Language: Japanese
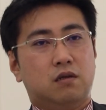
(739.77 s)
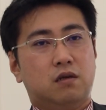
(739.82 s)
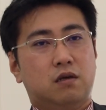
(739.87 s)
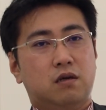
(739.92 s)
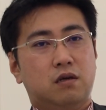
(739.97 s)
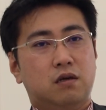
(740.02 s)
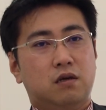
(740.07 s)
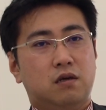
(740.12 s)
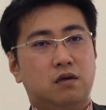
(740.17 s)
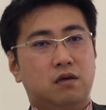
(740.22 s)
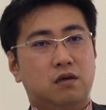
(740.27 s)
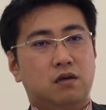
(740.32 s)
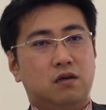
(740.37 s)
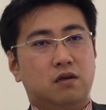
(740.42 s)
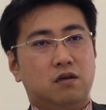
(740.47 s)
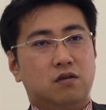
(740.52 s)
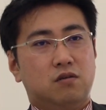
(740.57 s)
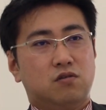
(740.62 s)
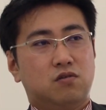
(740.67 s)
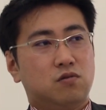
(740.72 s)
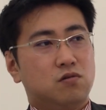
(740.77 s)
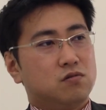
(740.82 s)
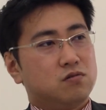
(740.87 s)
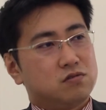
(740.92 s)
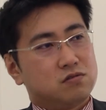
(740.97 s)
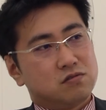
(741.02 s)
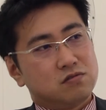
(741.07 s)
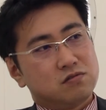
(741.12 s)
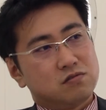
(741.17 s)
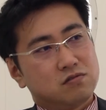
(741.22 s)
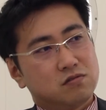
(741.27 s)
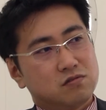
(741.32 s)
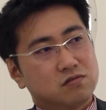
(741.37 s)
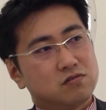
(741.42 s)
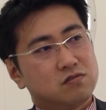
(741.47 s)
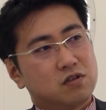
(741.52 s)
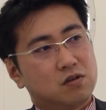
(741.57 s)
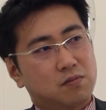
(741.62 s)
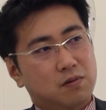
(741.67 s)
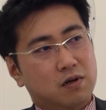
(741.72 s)
んでそれをすると
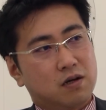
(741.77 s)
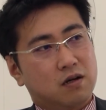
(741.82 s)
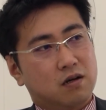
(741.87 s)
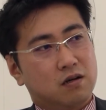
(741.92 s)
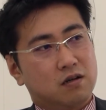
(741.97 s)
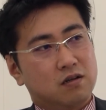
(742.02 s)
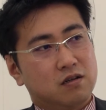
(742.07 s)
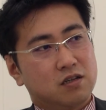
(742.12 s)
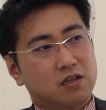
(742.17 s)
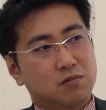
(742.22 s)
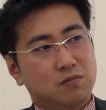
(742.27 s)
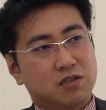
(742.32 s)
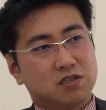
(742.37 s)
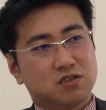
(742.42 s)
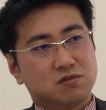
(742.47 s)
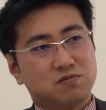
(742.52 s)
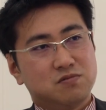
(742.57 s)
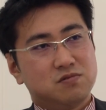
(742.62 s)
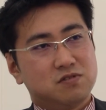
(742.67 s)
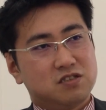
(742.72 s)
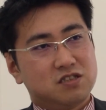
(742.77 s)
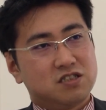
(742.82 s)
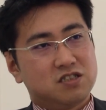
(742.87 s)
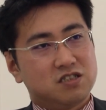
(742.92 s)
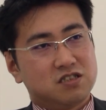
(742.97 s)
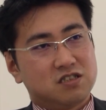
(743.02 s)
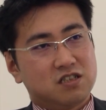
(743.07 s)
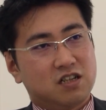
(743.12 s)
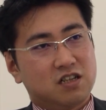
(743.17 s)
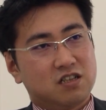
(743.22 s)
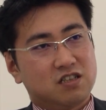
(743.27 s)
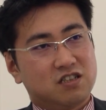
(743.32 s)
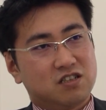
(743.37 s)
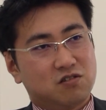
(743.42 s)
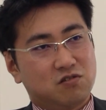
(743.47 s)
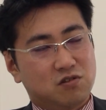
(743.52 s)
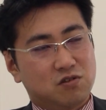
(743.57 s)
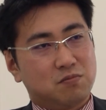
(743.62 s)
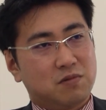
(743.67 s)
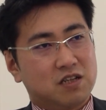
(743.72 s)
すれば、今自分自身が一
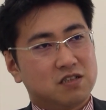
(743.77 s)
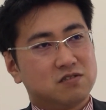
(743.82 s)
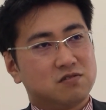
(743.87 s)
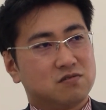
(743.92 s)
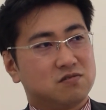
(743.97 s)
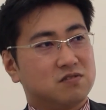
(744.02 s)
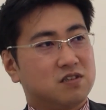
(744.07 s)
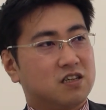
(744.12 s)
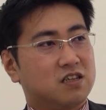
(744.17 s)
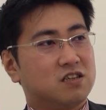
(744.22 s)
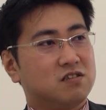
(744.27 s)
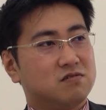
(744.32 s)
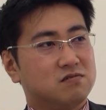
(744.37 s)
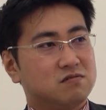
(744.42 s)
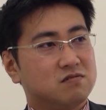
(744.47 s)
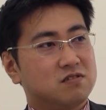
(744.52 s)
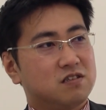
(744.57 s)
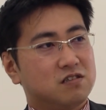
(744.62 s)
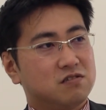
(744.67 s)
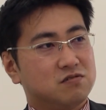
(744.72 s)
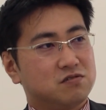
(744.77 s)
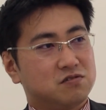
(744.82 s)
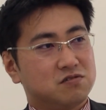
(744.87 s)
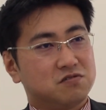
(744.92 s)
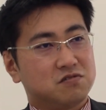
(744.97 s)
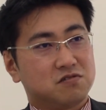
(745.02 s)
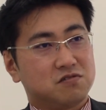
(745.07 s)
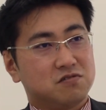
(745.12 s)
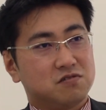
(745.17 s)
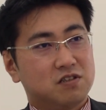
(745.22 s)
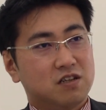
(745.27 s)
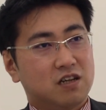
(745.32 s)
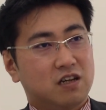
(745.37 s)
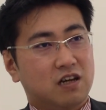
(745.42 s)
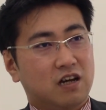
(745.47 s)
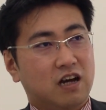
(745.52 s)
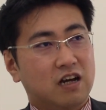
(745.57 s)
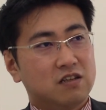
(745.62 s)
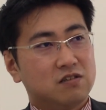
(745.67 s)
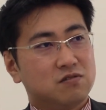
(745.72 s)
人満足できるっていう状況で、
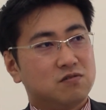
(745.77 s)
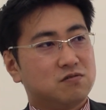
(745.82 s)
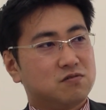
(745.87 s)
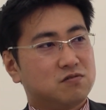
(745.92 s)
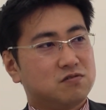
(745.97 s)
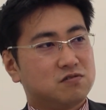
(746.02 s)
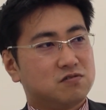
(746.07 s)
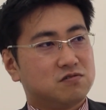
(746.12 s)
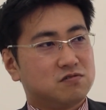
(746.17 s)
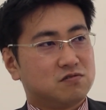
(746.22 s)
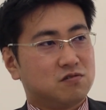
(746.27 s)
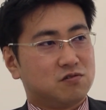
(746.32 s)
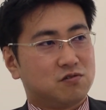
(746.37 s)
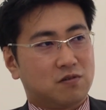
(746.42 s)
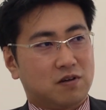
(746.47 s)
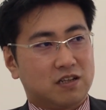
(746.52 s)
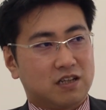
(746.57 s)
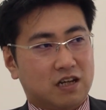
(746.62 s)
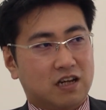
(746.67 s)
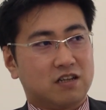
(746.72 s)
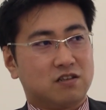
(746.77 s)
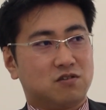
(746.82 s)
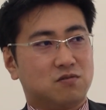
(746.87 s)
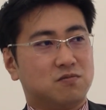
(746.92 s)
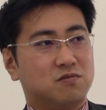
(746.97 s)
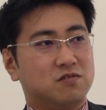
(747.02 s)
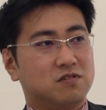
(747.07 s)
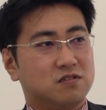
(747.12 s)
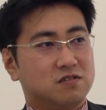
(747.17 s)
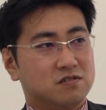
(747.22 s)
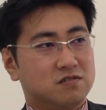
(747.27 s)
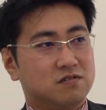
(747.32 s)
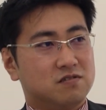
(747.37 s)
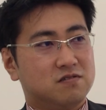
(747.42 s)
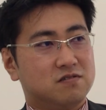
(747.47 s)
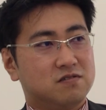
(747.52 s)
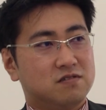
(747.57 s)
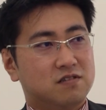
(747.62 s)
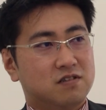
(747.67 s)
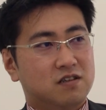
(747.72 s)
安穏とすることはないと思うんですよ。
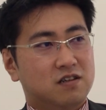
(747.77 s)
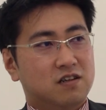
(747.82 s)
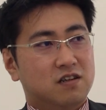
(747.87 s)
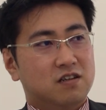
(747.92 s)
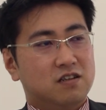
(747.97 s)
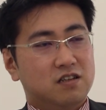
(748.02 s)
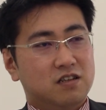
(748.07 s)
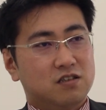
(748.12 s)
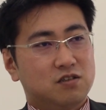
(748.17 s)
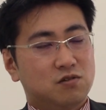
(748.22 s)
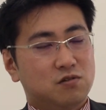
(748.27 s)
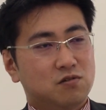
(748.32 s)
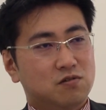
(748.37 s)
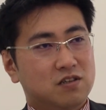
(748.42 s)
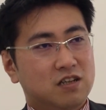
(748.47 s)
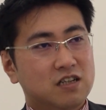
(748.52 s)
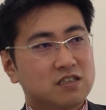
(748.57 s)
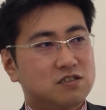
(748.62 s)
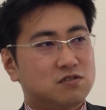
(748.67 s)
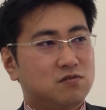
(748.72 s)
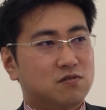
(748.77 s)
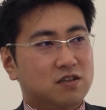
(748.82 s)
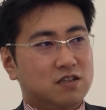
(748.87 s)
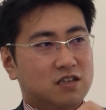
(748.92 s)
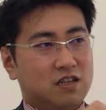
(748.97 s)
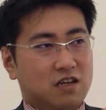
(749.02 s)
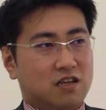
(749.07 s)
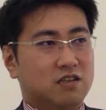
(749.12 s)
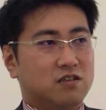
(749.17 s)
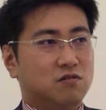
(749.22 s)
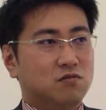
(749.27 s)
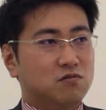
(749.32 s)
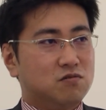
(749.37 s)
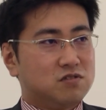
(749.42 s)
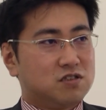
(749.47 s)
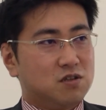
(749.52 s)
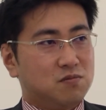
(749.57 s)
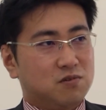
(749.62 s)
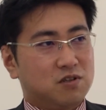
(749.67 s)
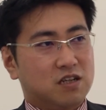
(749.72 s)
でそれを成し遂げたいどう
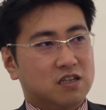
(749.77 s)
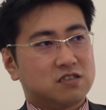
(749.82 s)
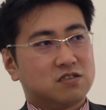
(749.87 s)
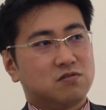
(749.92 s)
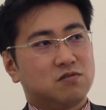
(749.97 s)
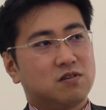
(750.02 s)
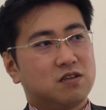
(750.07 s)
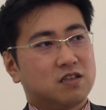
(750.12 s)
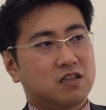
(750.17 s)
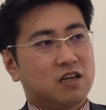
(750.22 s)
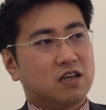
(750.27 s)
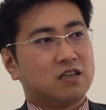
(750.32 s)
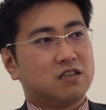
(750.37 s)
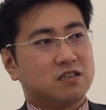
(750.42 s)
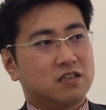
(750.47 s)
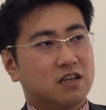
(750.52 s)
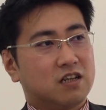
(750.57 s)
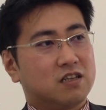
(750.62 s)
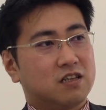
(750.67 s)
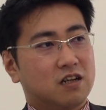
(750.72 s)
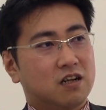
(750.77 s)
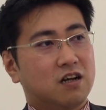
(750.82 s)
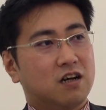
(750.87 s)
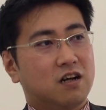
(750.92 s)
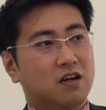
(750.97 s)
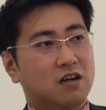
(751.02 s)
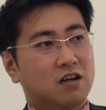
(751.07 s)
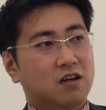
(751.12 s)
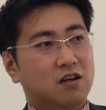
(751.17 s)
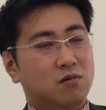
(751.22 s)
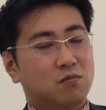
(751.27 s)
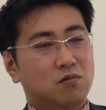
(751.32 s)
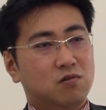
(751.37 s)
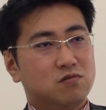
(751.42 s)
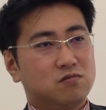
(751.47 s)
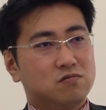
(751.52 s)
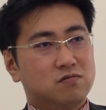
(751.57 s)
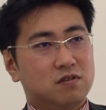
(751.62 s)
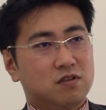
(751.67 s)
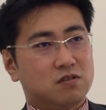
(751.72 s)
しても成し遂げたいんだったら、
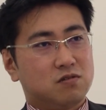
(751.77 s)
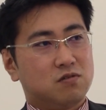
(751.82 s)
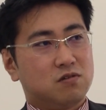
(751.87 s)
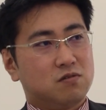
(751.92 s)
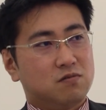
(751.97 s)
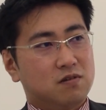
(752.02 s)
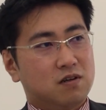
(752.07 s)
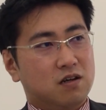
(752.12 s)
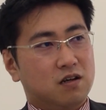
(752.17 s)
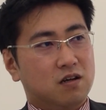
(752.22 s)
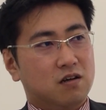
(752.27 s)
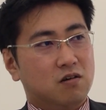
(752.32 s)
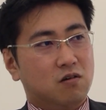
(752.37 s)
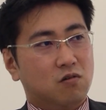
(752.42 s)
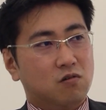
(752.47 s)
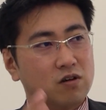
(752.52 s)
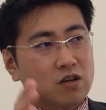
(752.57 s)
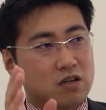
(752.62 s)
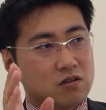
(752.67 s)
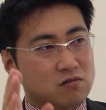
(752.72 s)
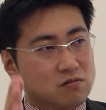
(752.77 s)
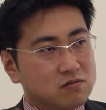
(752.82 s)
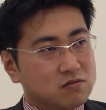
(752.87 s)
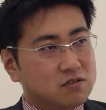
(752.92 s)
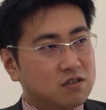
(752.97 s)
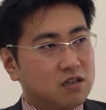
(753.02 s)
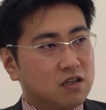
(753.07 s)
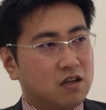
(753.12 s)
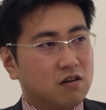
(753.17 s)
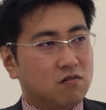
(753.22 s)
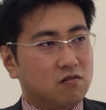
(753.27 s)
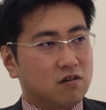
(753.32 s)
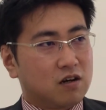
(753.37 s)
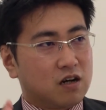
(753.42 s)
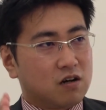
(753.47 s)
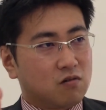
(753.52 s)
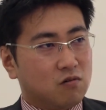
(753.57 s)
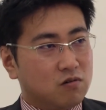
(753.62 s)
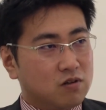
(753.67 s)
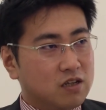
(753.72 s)
僕はそれは親のつてだろう
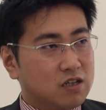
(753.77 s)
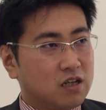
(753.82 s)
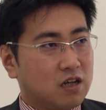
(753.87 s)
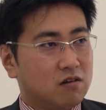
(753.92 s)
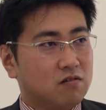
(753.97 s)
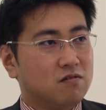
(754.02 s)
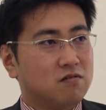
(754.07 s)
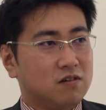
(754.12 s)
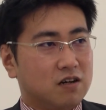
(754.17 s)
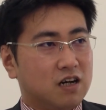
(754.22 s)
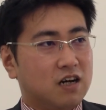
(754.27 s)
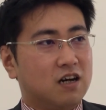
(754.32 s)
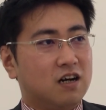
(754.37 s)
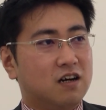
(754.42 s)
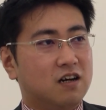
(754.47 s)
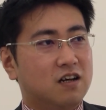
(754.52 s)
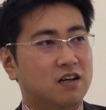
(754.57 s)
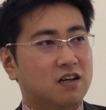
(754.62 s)
がコネだろうが、